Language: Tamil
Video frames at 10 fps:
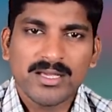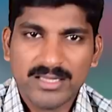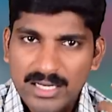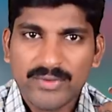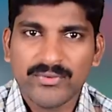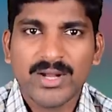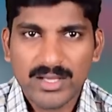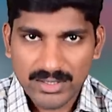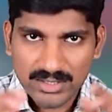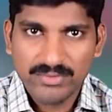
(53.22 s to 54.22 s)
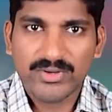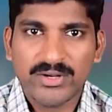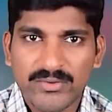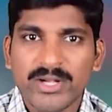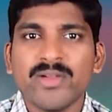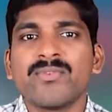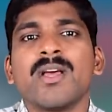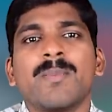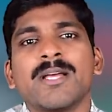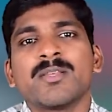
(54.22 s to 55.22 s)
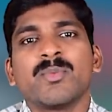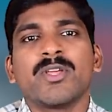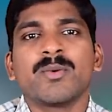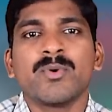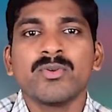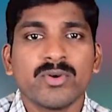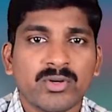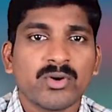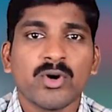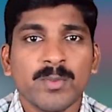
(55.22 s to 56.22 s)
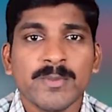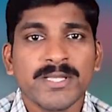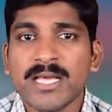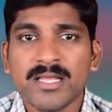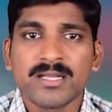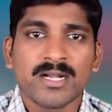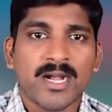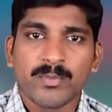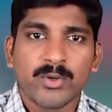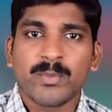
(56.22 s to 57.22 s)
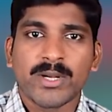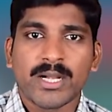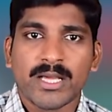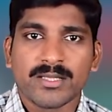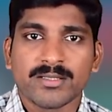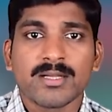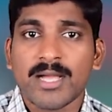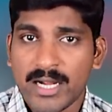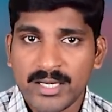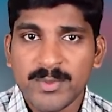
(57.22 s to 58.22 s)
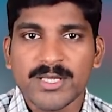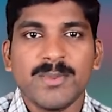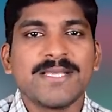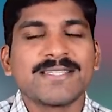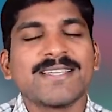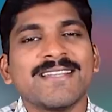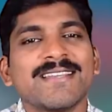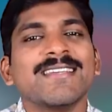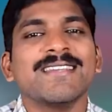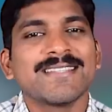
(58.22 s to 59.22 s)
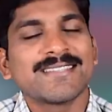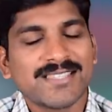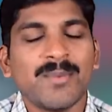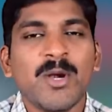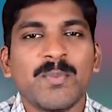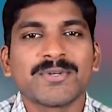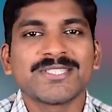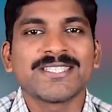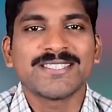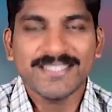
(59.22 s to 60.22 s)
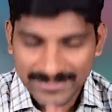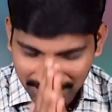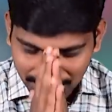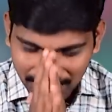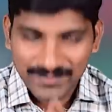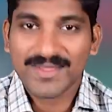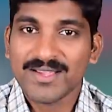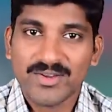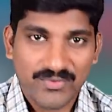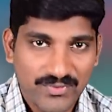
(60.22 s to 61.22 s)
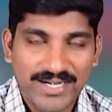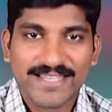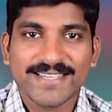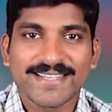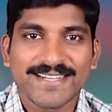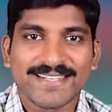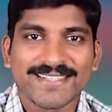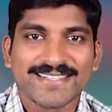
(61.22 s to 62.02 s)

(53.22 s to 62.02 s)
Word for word: இதெல்லாம் ஃபுல்லாக இந்த வீ வீடியோ ஃபுல்லாக பார்த்து முடிக்கும்போது உங்களுக்கு கோபம் வந்தால் அதுக்கு நான் பொறுப்பு கிடையாது அன்பு தமிழஞ்சங்களுக்கு தமிழ் பொக்கிஷத்தின் வணக்கங்கள்